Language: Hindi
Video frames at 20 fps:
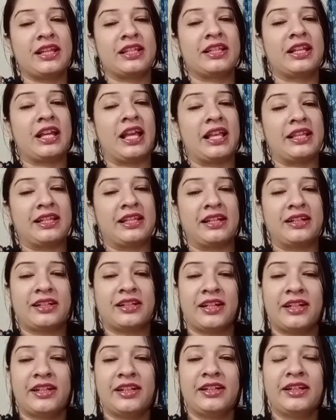या ऐसे एसेट
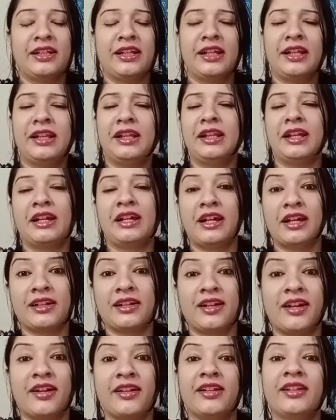खरीदने के लिए
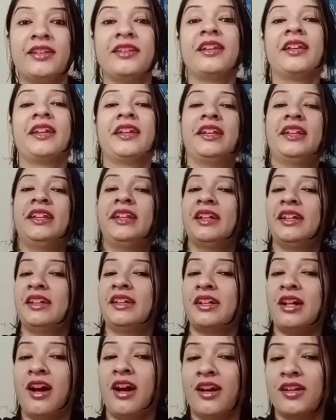घर खरीदने के
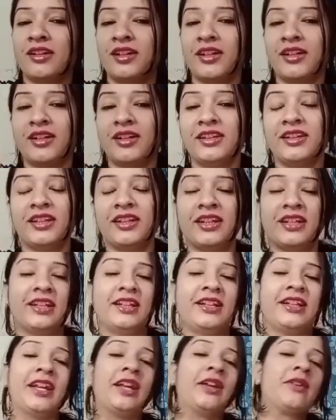लिए कार खरीदने
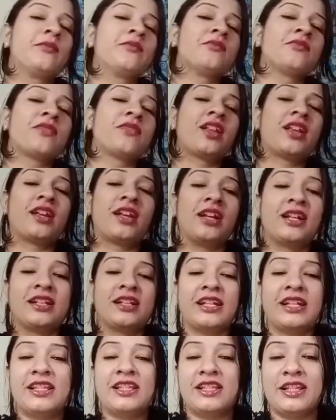के लिए
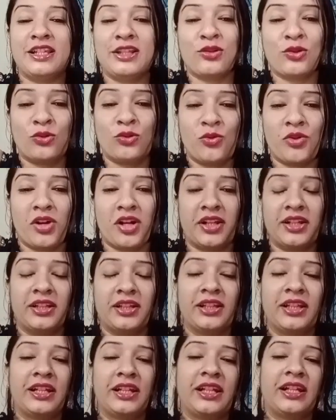घर की चीज़ों को
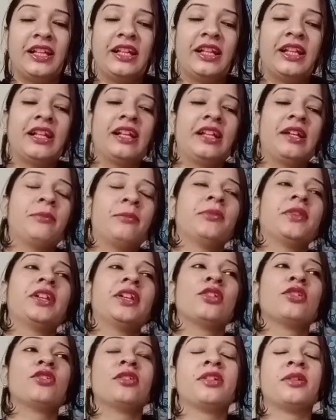खरीदने के लिए
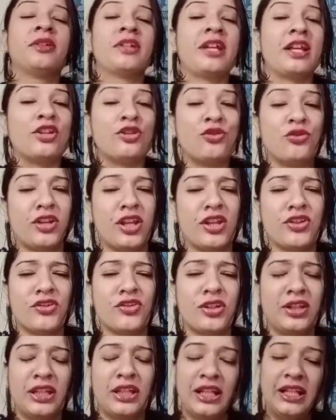अपने
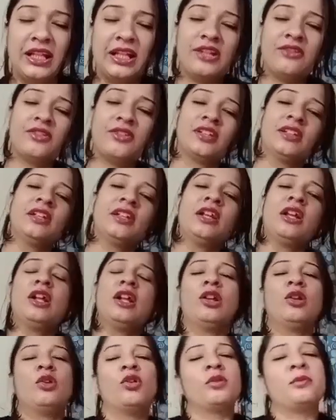एजुकेशन के लिए इवन
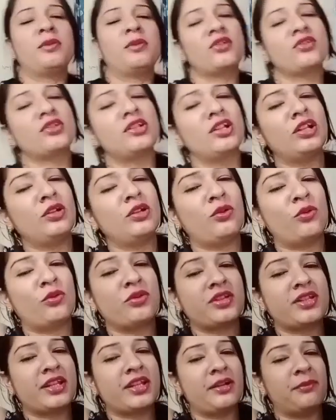लोग पर्सनल
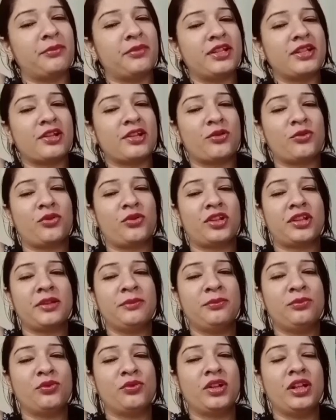लोन से अपनी
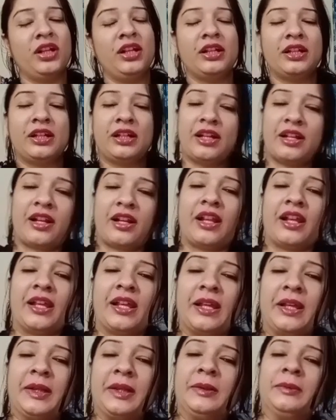ज़रूरतें पूरी कर रहे
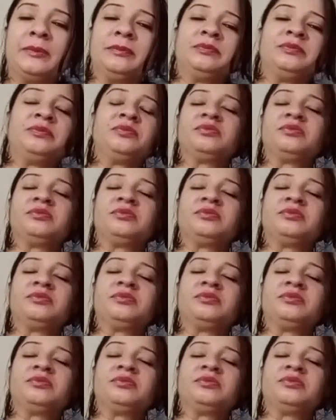हैं